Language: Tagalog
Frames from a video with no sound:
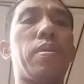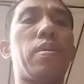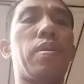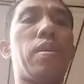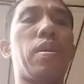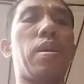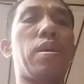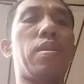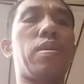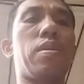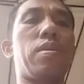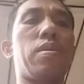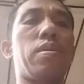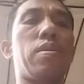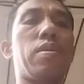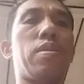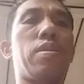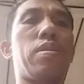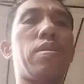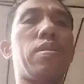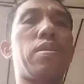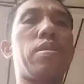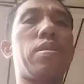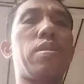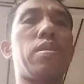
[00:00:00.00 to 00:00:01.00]
Ayun.
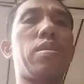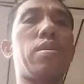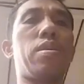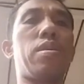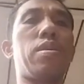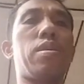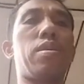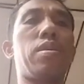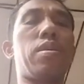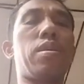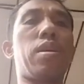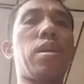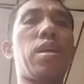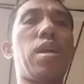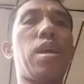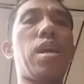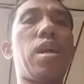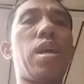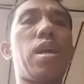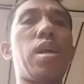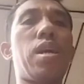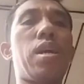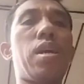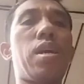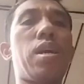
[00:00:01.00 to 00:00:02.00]
Kaya
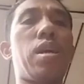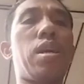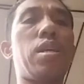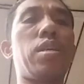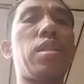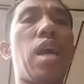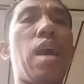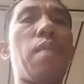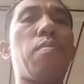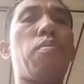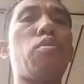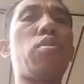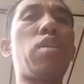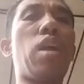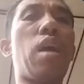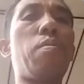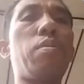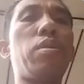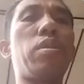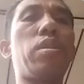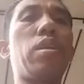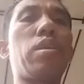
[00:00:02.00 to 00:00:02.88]
hinabol namin